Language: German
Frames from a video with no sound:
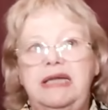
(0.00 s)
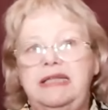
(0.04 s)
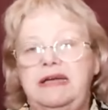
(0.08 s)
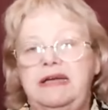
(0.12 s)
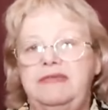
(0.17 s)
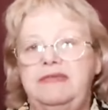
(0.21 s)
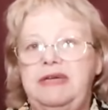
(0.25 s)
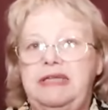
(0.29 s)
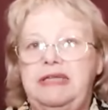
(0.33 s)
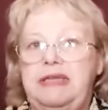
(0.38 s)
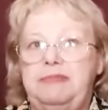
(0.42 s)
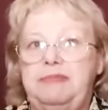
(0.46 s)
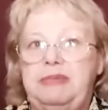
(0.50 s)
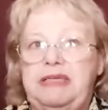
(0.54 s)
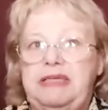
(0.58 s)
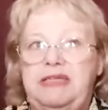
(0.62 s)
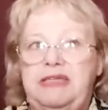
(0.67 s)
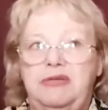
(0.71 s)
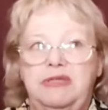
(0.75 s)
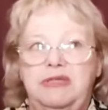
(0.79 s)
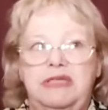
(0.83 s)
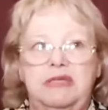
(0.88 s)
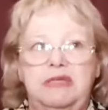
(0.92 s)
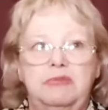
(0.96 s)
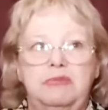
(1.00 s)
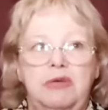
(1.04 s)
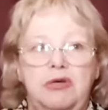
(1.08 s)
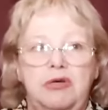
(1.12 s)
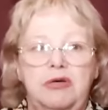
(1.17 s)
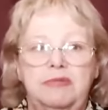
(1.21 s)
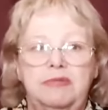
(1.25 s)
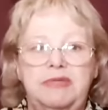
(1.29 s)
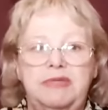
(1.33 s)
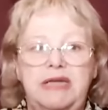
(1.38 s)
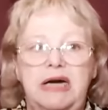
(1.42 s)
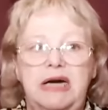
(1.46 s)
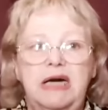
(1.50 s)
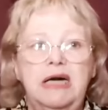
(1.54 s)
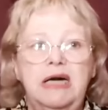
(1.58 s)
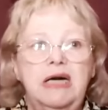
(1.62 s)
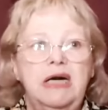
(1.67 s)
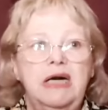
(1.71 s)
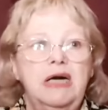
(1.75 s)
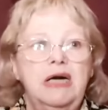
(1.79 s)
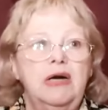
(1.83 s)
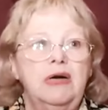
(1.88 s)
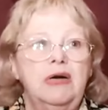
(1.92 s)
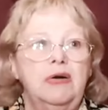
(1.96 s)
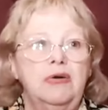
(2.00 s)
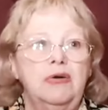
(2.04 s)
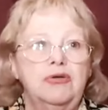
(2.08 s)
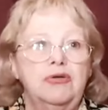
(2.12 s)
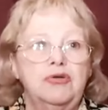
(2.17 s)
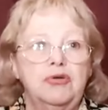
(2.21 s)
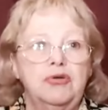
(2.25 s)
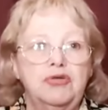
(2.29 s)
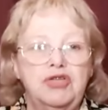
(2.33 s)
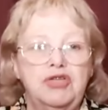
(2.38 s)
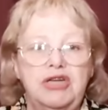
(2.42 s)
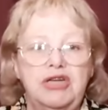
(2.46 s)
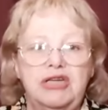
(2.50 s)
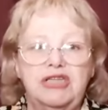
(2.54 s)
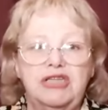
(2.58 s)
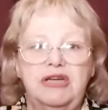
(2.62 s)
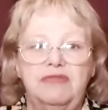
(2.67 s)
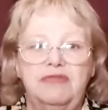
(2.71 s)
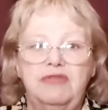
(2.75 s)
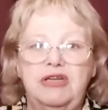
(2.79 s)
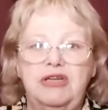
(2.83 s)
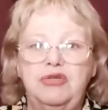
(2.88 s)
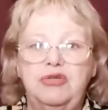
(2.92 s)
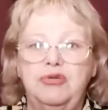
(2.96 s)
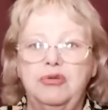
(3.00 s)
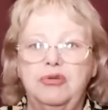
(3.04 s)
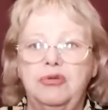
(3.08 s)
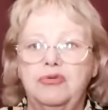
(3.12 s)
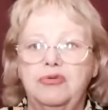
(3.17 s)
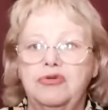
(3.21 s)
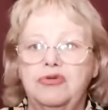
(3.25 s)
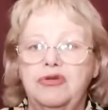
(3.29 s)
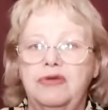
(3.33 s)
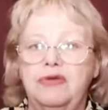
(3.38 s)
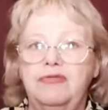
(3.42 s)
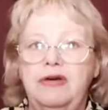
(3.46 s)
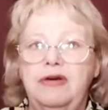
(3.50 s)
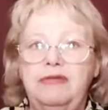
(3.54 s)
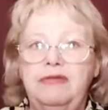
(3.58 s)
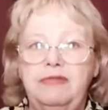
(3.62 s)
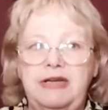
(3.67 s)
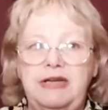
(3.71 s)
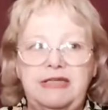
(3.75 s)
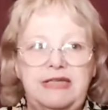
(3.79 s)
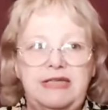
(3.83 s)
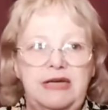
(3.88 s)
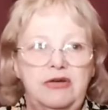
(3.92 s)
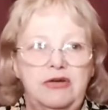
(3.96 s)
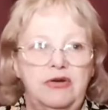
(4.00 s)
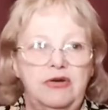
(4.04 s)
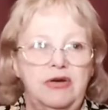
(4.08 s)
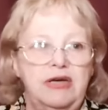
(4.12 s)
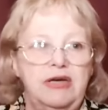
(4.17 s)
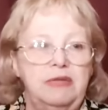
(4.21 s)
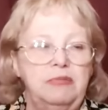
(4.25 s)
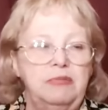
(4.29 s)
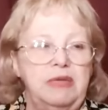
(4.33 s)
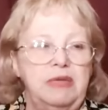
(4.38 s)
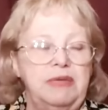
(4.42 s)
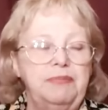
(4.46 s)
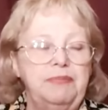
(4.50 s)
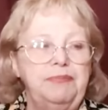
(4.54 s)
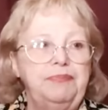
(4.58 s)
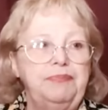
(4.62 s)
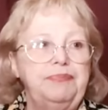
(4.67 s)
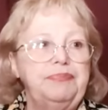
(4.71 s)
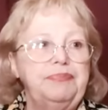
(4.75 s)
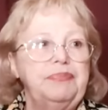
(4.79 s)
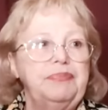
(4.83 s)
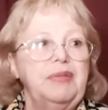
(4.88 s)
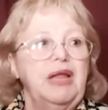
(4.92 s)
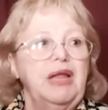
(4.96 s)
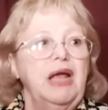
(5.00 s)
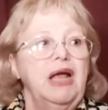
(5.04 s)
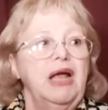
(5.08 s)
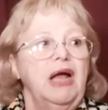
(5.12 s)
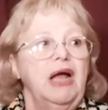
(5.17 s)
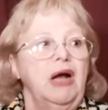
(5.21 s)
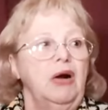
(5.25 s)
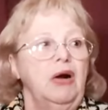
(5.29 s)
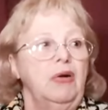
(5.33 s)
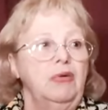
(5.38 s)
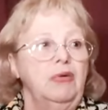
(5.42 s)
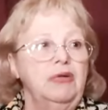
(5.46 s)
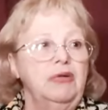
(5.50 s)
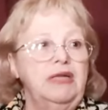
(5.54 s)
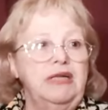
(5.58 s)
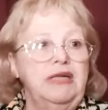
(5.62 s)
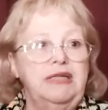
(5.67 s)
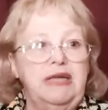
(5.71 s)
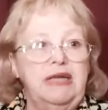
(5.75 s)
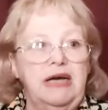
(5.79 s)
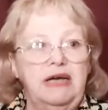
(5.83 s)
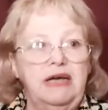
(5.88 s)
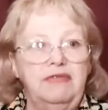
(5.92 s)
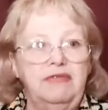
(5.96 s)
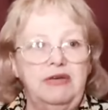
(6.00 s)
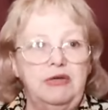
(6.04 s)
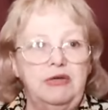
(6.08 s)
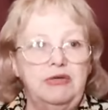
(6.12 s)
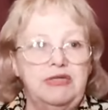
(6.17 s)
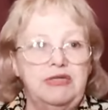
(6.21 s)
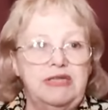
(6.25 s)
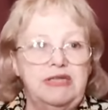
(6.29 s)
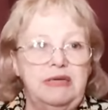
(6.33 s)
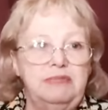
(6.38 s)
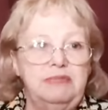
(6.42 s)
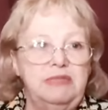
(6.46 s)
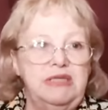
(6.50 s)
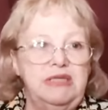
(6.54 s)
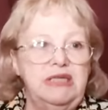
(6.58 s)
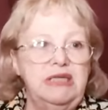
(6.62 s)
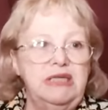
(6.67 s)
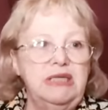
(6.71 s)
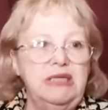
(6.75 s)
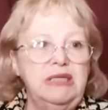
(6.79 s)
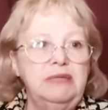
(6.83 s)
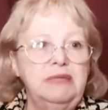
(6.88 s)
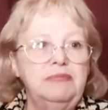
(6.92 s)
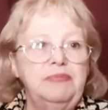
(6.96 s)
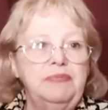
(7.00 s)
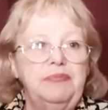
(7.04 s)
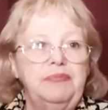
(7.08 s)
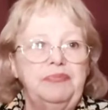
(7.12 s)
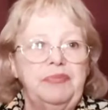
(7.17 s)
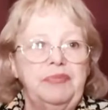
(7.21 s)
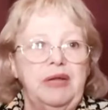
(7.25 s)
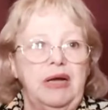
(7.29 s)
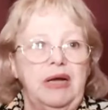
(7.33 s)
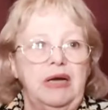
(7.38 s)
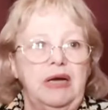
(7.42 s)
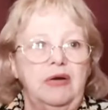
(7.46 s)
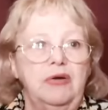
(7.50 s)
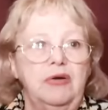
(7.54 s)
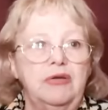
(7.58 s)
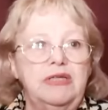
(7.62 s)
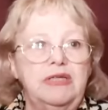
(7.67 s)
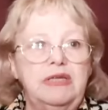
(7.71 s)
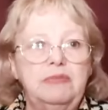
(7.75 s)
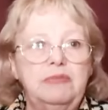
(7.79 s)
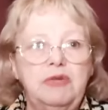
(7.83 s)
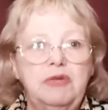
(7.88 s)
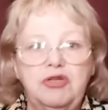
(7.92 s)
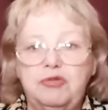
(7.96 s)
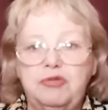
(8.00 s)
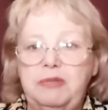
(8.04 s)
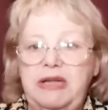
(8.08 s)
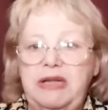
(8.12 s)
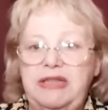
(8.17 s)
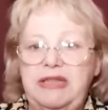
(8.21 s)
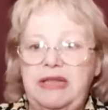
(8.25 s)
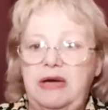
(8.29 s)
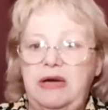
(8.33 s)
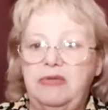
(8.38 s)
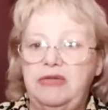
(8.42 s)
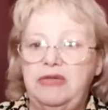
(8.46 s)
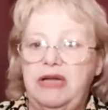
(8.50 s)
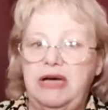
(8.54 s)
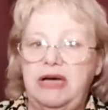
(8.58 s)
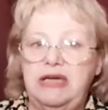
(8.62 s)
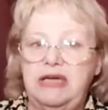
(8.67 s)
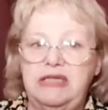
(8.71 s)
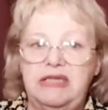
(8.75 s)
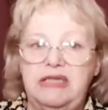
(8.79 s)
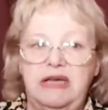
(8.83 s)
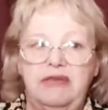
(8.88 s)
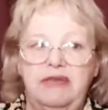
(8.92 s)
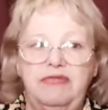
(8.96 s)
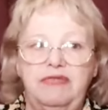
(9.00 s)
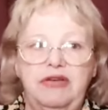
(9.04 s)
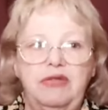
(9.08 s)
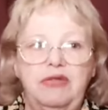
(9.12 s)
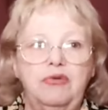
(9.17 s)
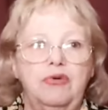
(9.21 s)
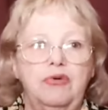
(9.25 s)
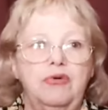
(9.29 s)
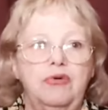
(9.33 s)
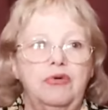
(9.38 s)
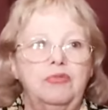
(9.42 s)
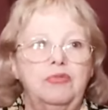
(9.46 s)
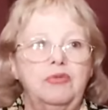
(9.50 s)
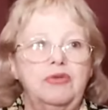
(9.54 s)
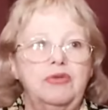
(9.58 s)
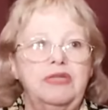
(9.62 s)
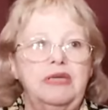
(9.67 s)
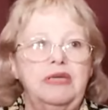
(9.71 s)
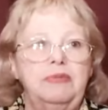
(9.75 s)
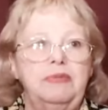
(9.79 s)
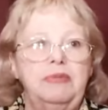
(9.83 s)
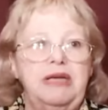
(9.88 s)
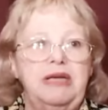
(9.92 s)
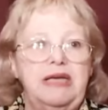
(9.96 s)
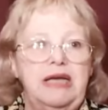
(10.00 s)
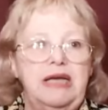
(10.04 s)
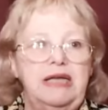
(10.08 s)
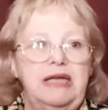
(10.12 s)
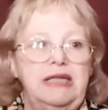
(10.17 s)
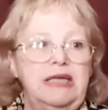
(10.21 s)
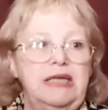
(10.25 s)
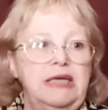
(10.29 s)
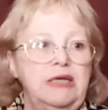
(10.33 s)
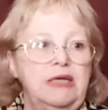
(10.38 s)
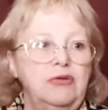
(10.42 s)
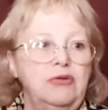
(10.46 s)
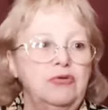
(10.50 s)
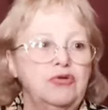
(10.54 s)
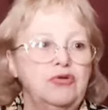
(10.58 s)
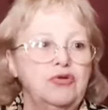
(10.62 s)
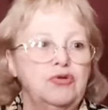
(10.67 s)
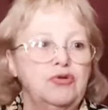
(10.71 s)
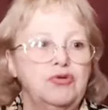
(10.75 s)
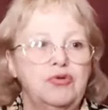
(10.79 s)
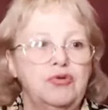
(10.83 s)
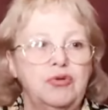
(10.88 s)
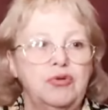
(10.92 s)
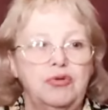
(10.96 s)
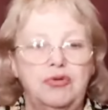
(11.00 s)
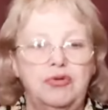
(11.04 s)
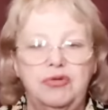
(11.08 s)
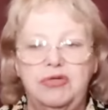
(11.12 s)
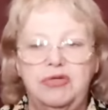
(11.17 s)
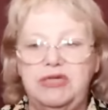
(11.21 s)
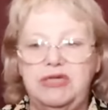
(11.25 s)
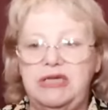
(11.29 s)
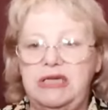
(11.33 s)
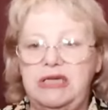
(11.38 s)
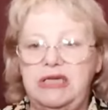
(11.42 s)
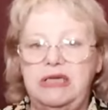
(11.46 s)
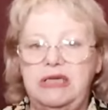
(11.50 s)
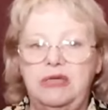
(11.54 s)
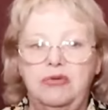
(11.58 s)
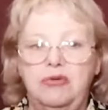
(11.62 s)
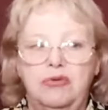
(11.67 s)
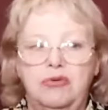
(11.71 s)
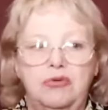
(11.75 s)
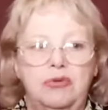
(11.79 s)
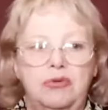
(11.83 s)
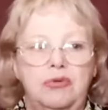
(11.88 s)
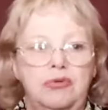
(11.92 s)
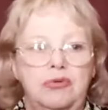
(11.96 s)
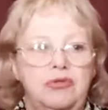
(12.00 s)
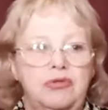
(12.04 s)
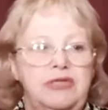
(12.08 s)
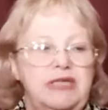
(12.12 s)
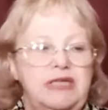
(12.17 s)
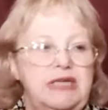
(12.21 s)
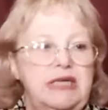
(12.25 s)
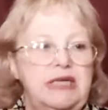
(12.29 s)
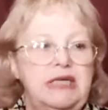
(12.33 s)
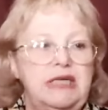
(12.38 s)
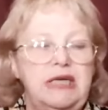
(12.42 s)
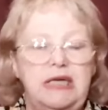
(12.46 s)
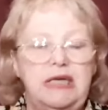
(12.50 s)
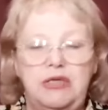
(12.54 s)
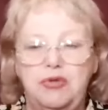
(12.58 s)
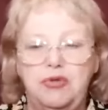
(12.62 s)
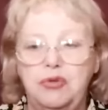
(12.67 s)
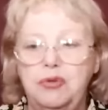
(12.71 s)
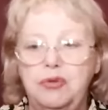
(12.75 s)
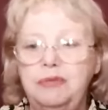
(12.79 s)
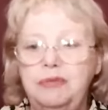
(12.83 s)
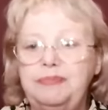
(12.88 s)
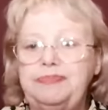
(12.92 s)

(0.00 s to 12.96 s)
Samstagabend kamen wir an. Sonntag früh buchten wir unsere Skilifte, kümmerten uns um Skier, die Skischuhe und all das. Am Montagmittag fiel einer meiner Zwillinge auf eine zu Eis gefrorene